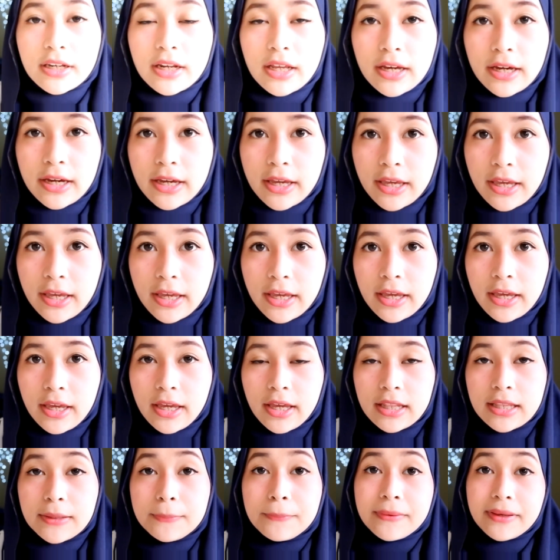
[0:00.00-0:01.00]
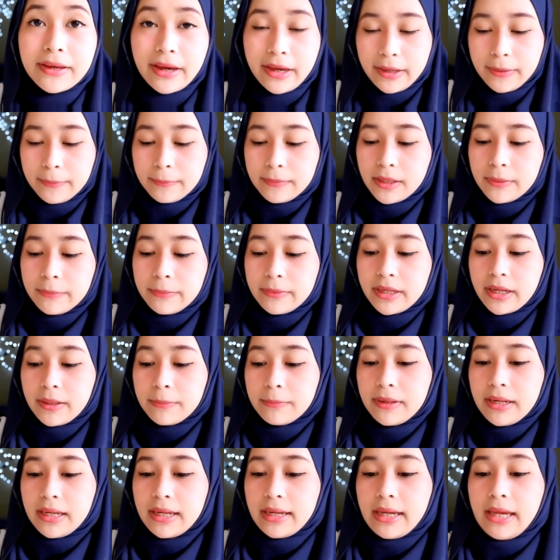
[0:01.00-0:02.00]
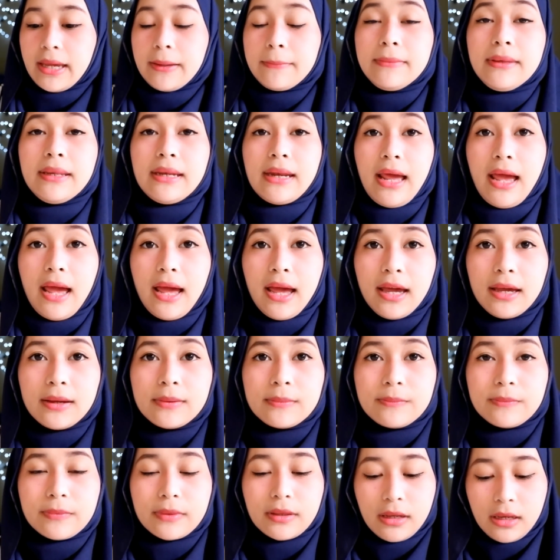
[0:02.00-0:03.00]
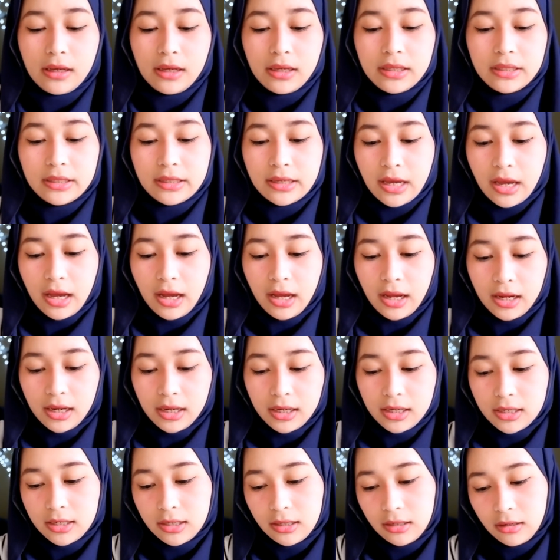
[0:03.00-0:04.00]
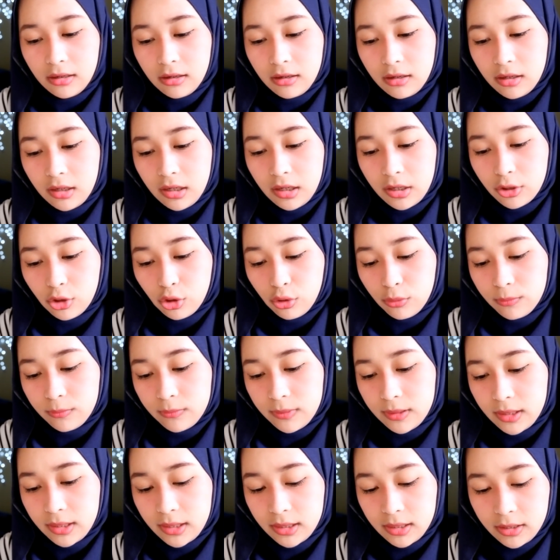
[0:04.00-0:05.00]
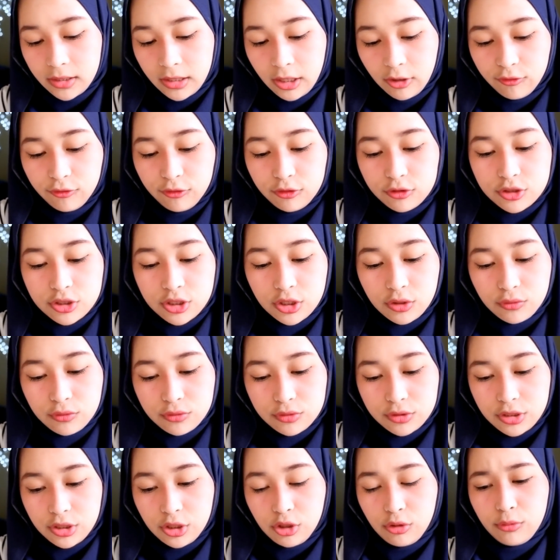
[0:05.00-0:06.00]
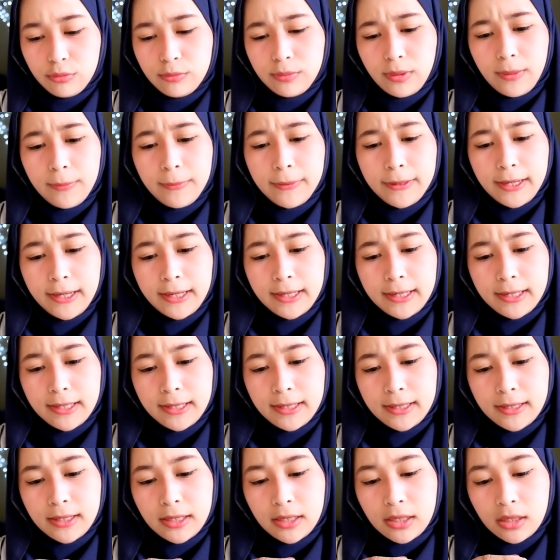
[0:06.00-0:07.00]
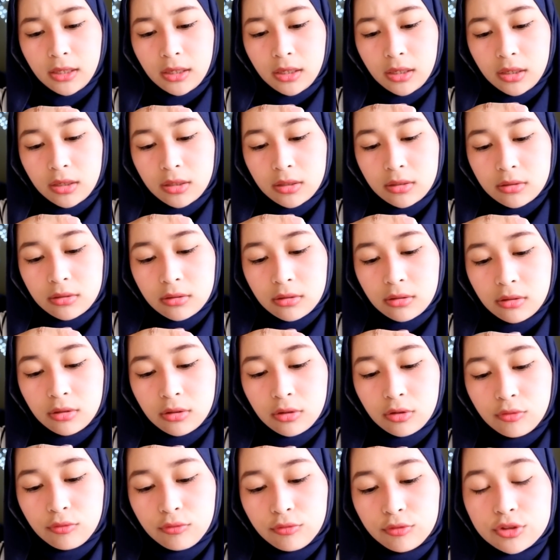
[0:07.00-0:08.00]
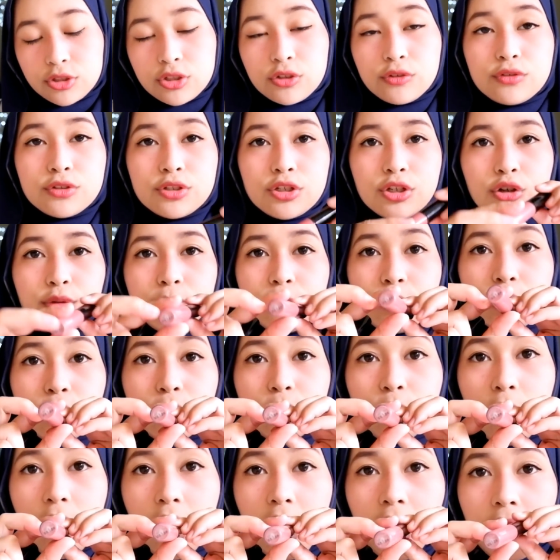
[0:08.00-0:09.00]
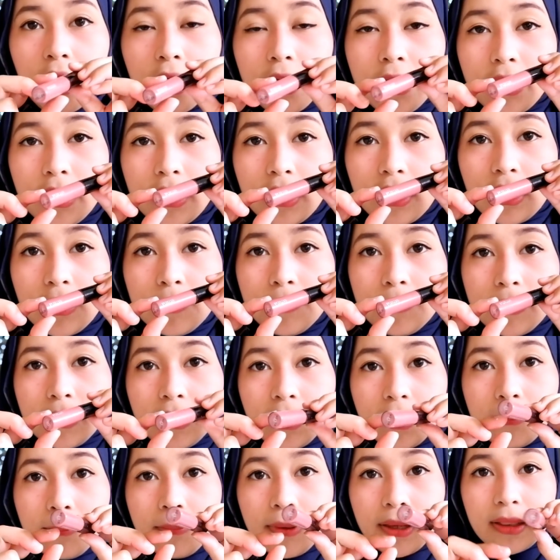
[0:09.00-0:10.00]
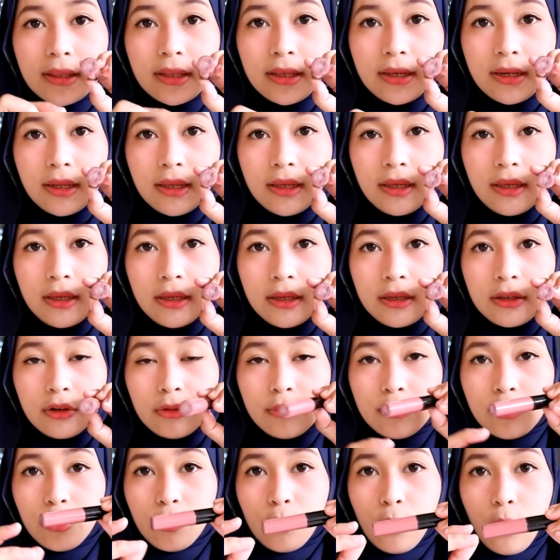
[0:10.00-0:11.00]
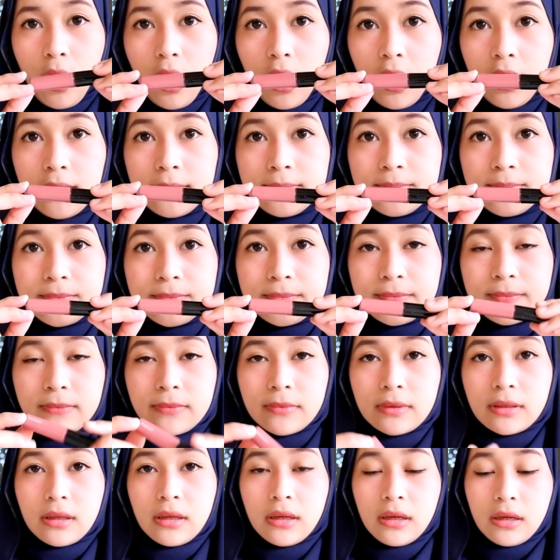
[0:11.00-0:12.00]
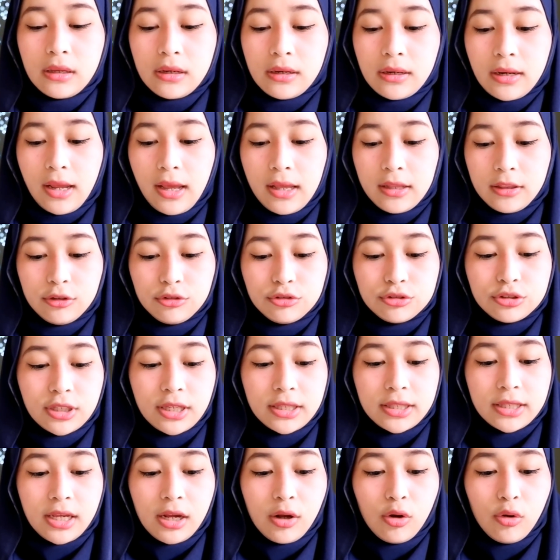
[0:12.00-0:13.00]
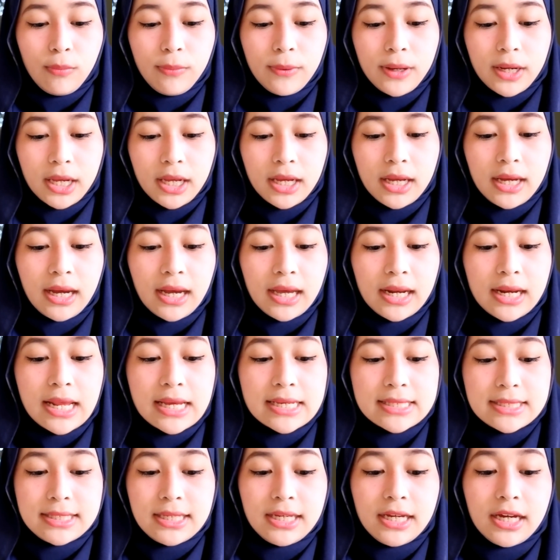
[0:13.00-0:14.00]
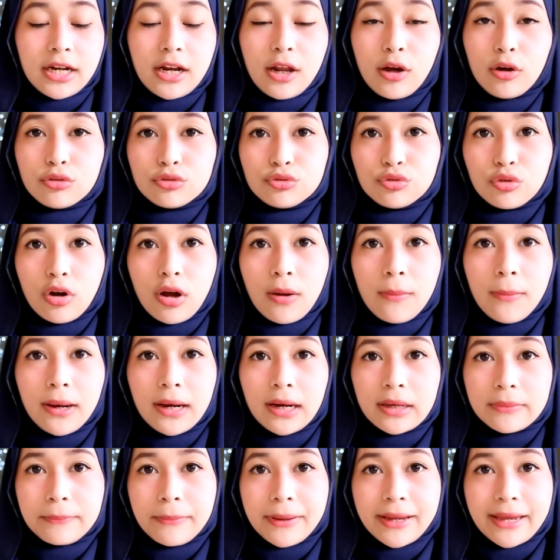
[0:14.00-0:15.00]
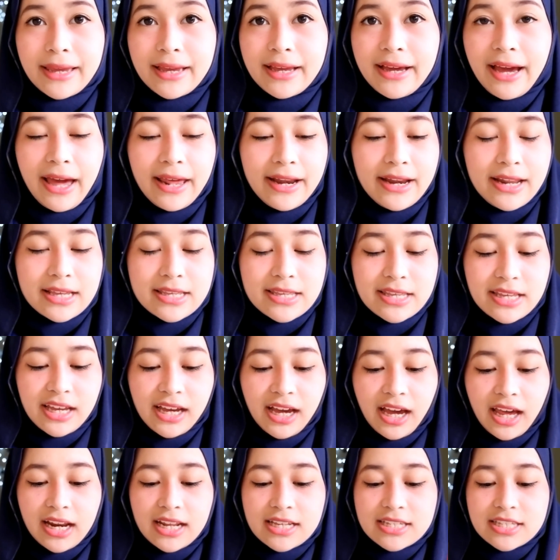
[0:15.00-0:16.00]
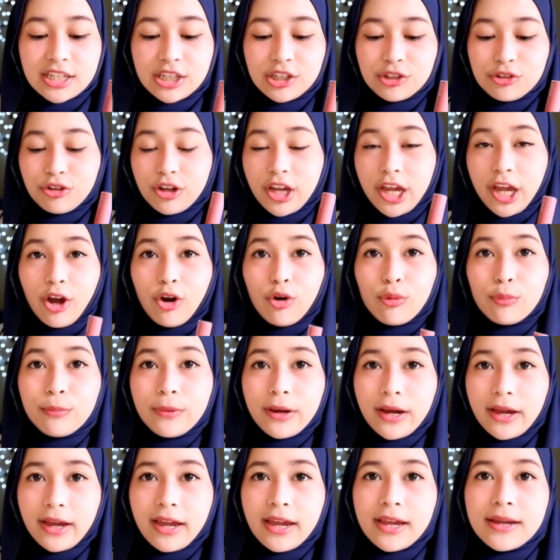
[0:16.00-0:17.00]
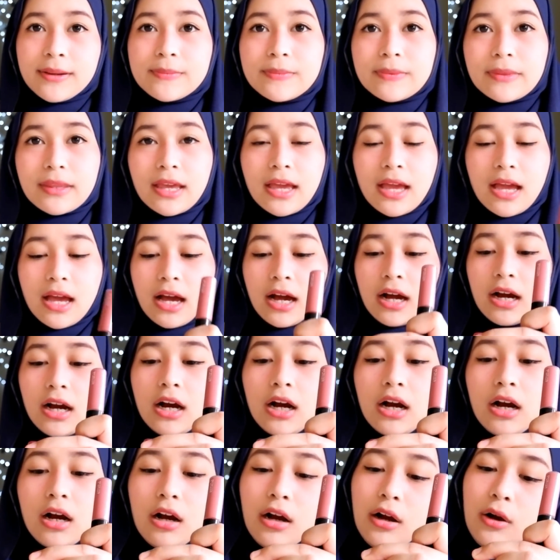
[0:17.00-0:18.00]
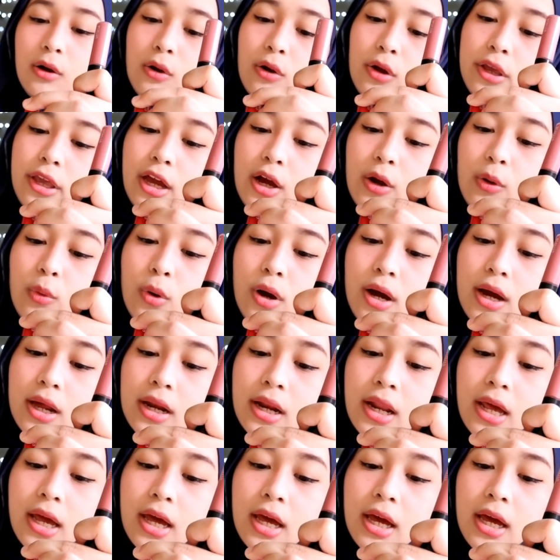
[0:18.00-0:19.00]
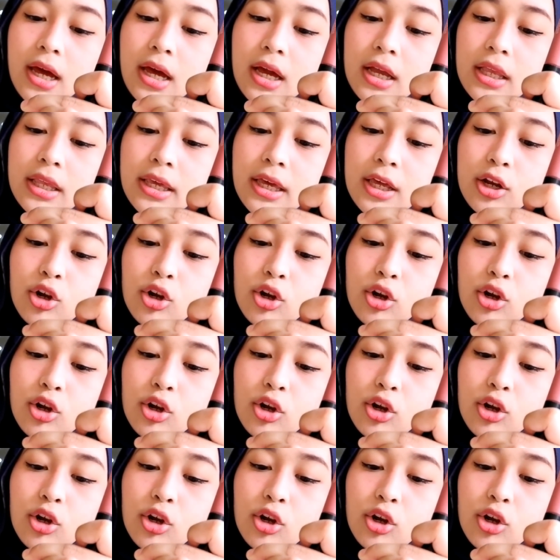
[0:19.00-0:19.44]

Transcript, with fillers: dari lip cream lip cream dari Emina yang uh, nomor yang Fuzi fuzzy nomor apa ya ini uzi-uzi nomor 2 yang lip cream matte ini nomor 2 nah terus nanti aku pakai gradasi karena aku suka banget pakai gradasi gradasi gitu kayak ombre uh, yang warnanya